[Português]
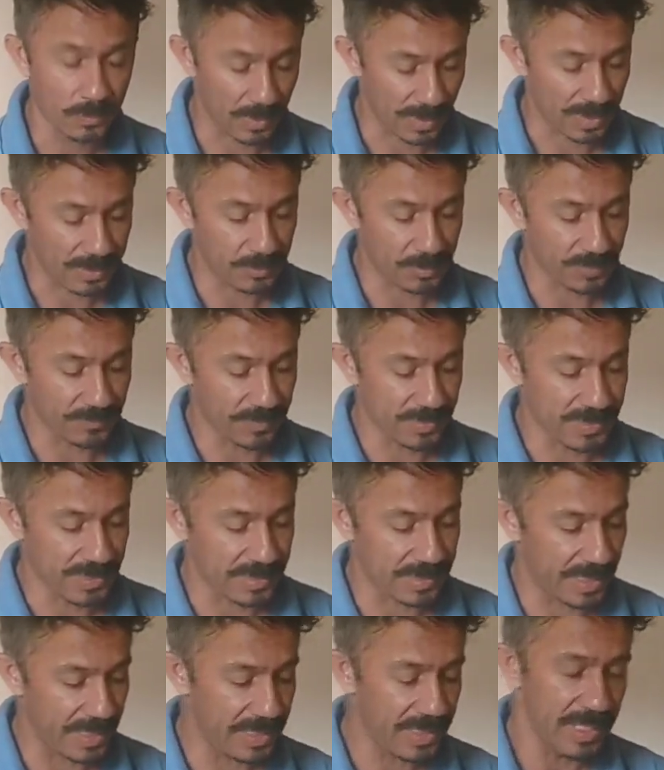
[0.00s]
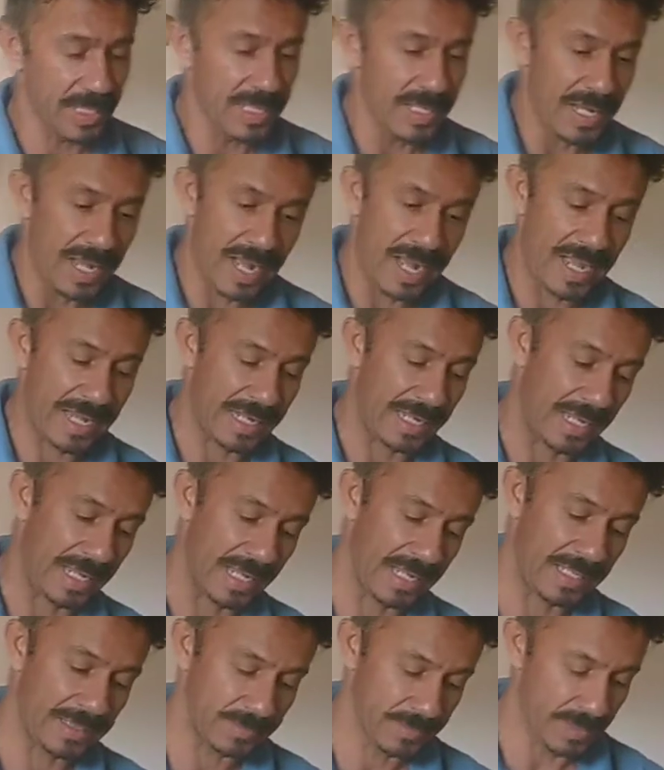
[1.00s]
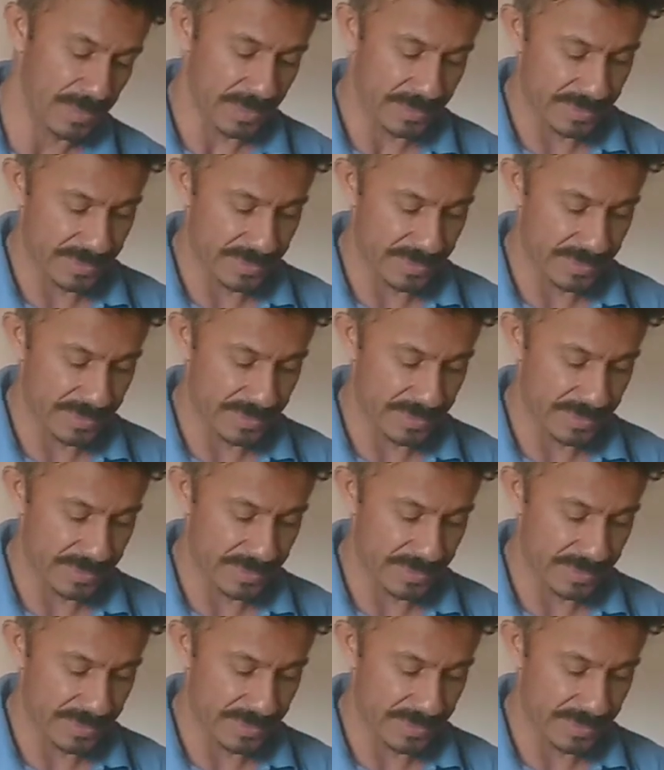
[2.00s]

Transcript: O ralador que você tem, ralar,